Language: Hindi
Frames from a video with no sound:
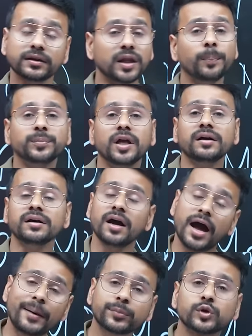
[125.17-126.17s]
तब तक
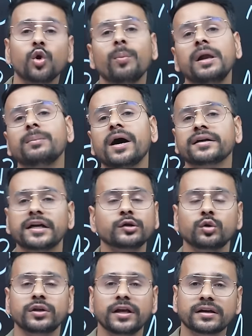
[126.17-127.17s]
आप ग्लोबल मार्केट
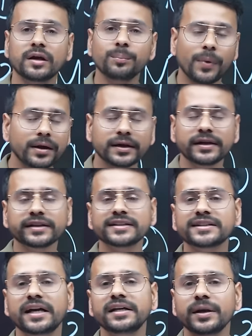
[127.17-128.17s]
को देखकर मार्केट के
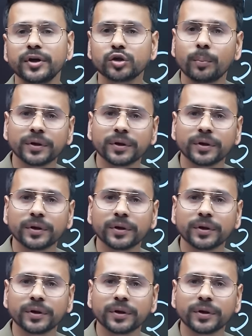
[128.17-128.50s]
सेंटिमेंट को